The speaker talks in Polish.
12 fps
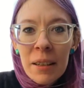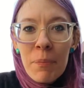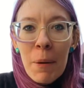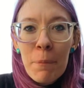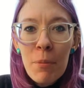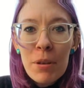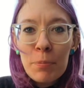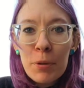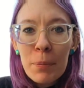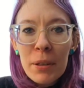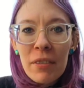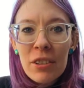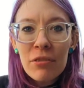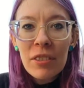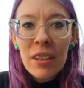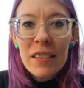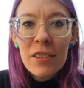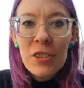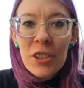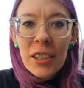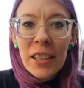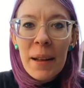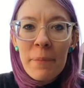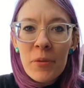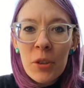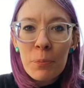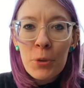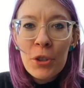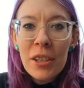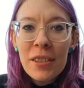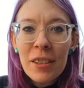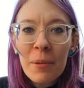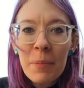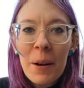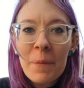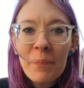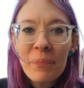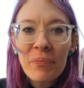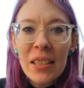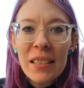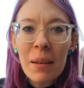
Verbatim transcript: Mam pomysł, przeprowadź wywiad ze Zdzichem, on później z Tobą te